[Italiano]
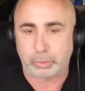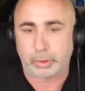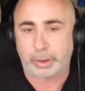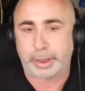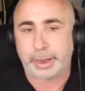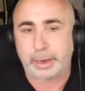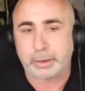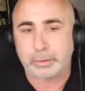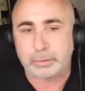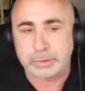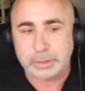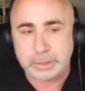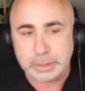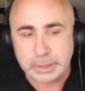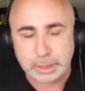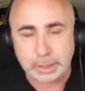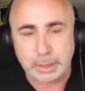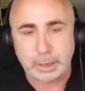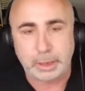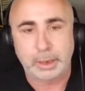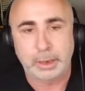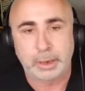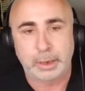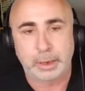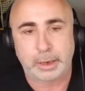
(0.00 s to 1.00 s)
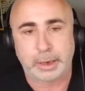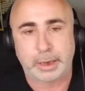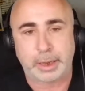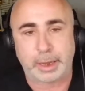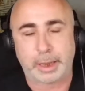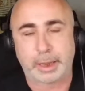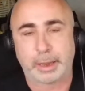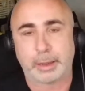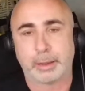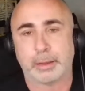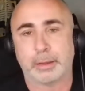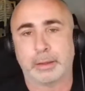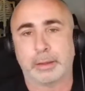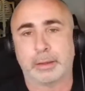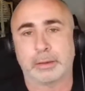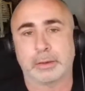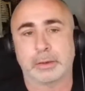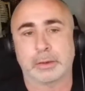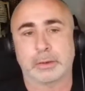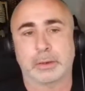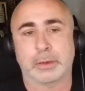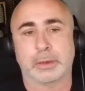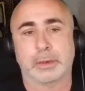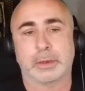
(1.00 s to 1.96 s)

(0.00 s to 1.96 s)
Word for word: È così che eh,